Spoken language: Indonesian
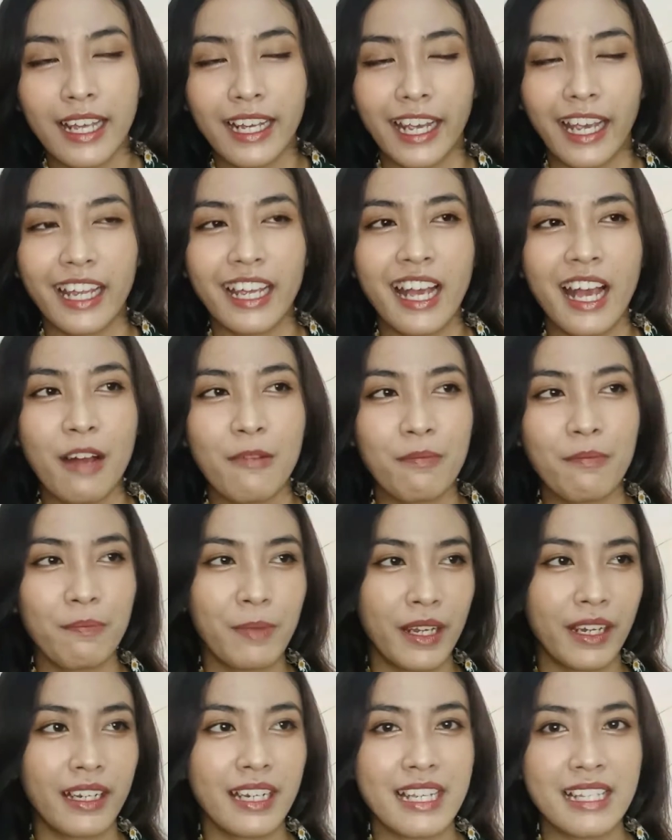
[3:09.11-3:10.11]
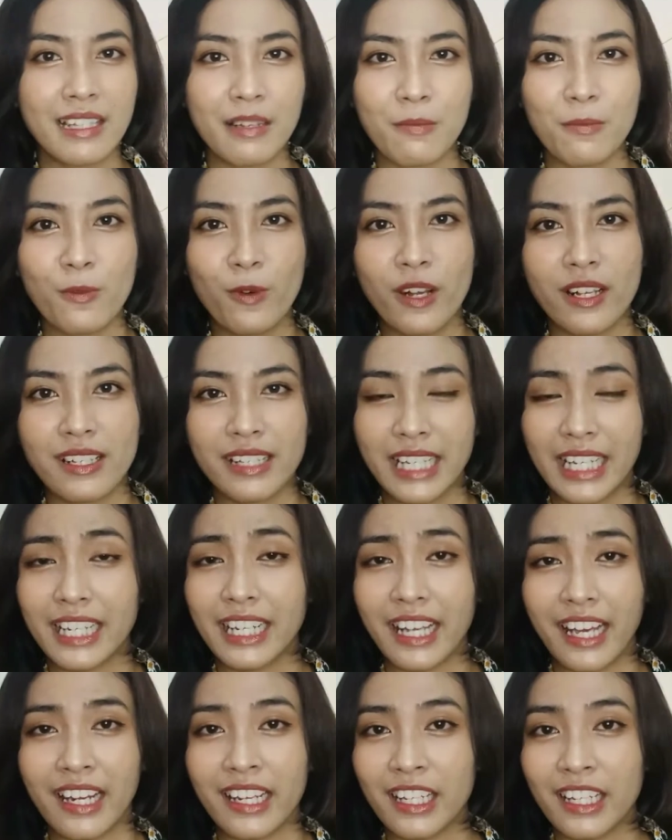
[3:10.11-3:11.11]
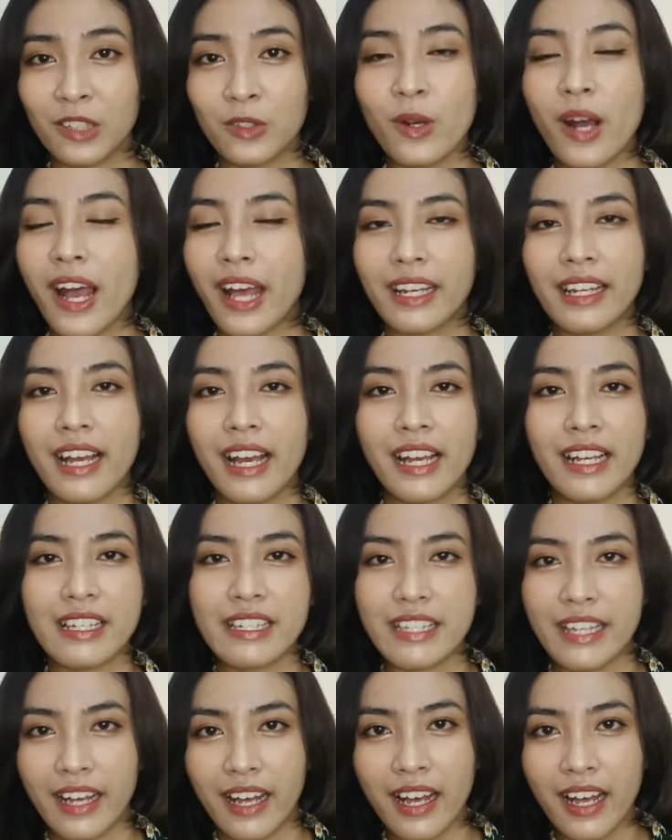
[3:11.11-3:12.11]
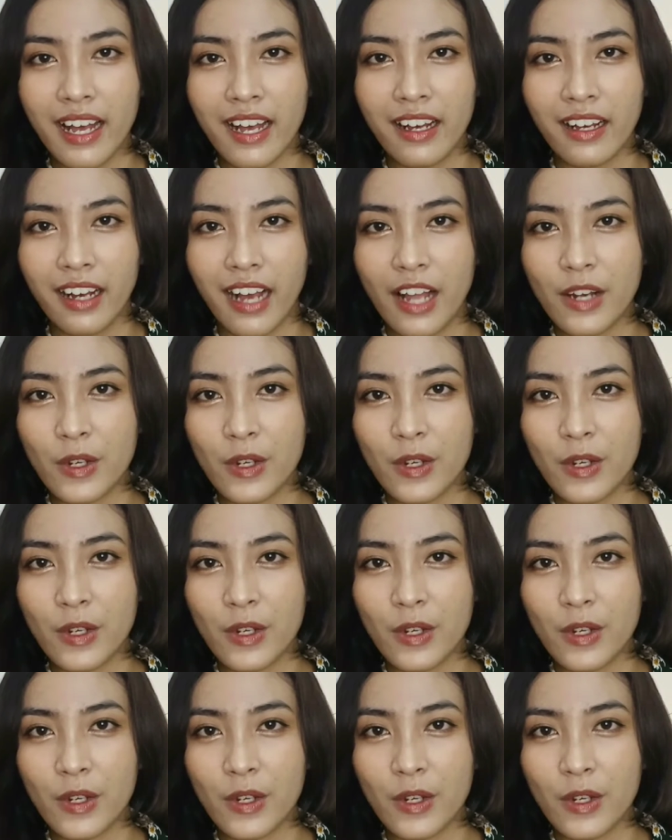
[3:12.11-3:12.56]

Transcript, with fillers: Kayak hampir di semua skincare itu ada aja uh,